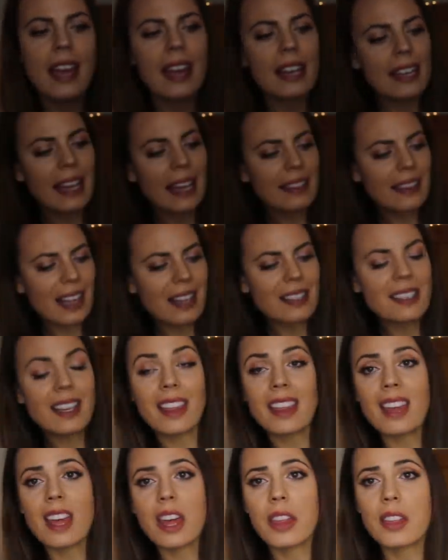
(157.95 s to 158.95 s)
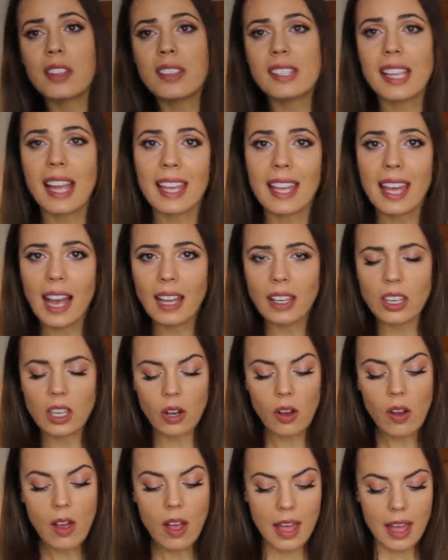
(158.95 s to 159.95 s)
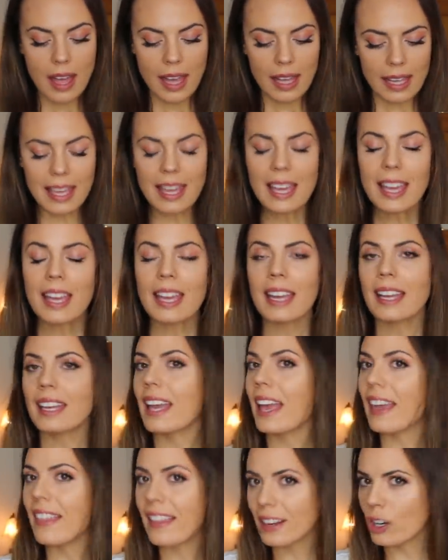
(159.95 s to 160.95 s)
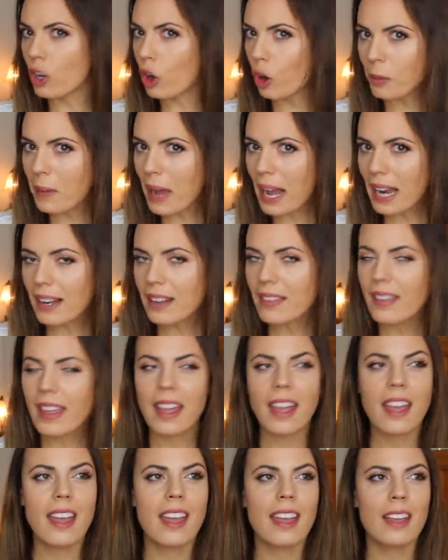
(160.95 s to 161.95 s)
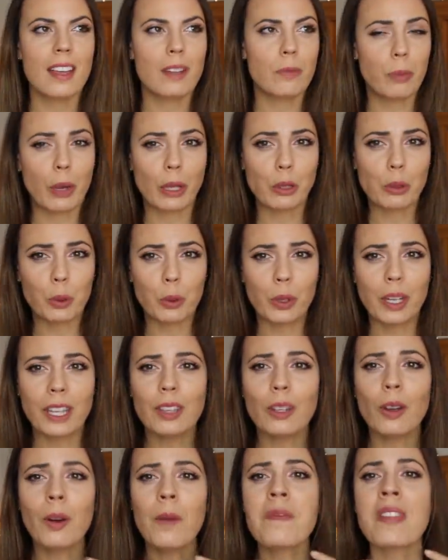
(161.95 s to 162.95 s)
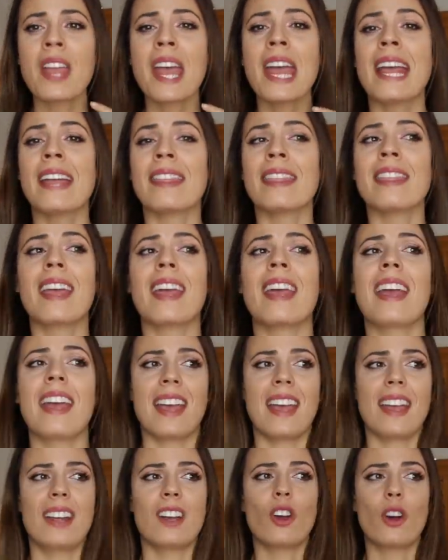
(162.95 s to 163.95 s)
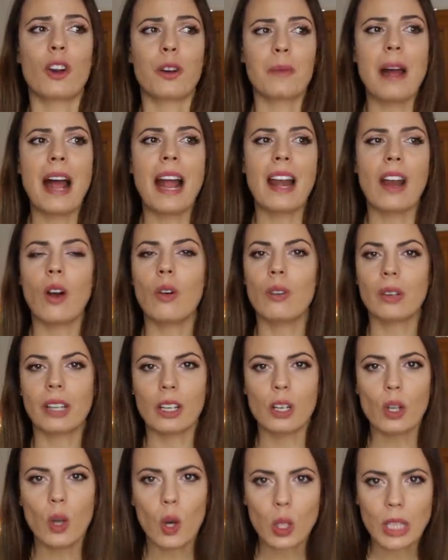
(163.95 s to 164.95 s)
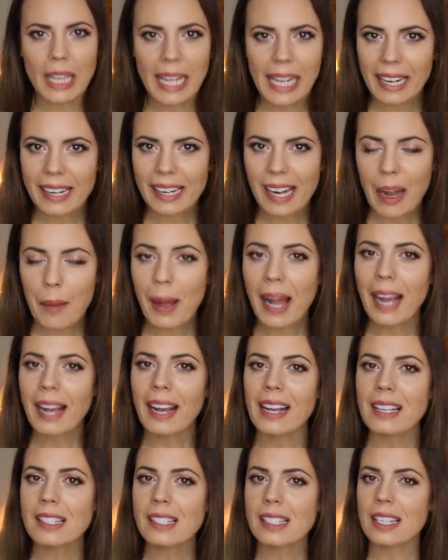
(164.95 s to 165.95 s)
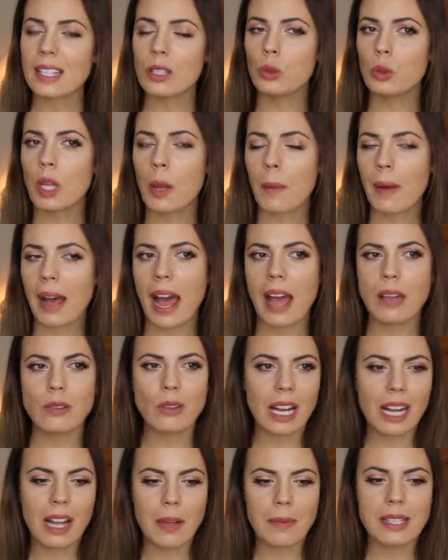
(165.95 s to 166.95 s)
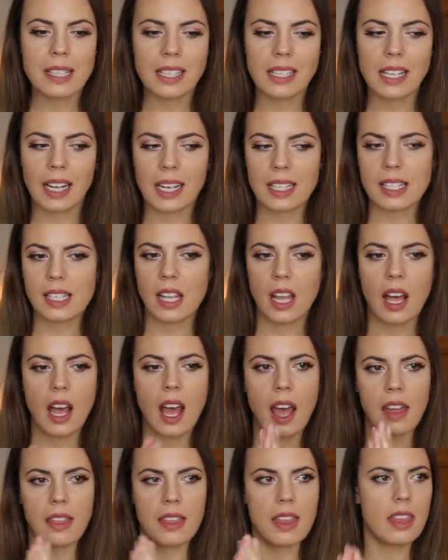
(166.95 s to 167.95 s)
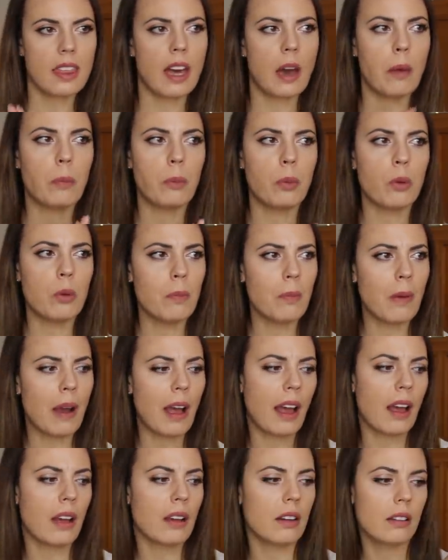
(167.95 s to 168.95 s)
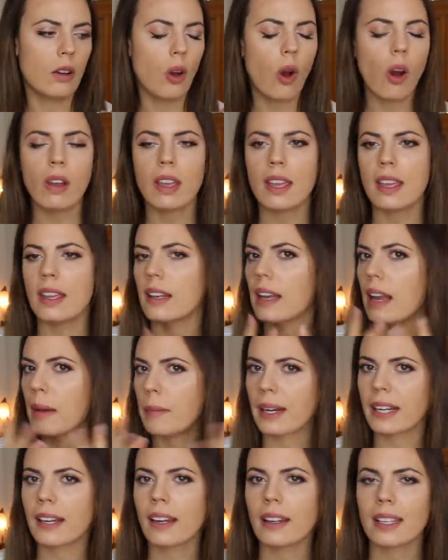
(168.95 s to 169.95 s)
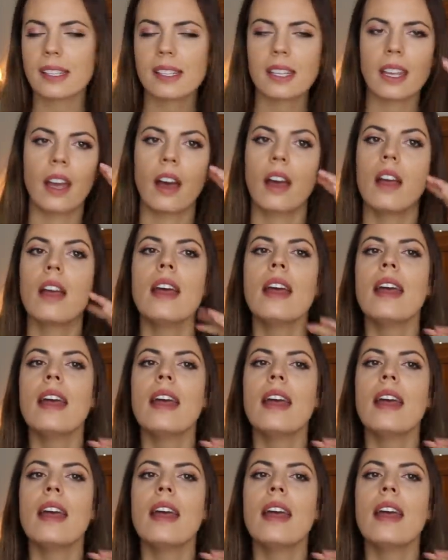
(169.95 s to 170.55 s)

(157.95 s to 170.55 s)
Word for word: que está ya 16 años y que de normal, de pues truquito, de normal, aunque no tenga rebajas, si tú te vas, hay una camiseta que sea Adidas, Puma, Loy, la marca que sea,